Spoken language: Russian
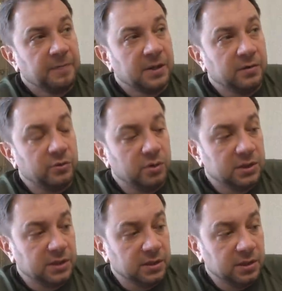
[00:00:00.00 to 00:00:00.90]

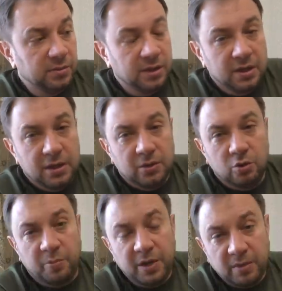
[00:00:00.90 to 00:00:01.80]
флюоресцентными,
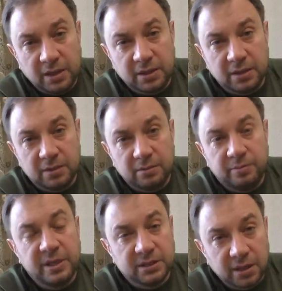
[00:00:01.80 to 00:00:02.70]
то приманка
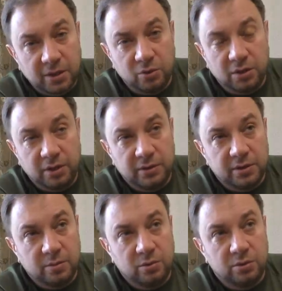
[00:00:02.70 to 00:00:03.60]
перестает ловить
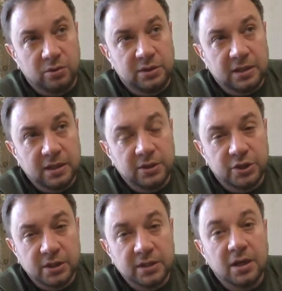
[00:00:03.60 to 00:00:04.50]
рыбу. То есть она
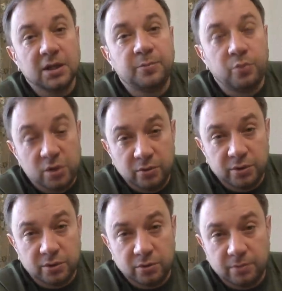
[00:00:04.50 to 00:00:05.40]
начинает
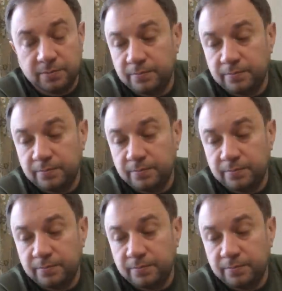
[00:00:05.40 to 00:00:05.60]
отпугивать ее.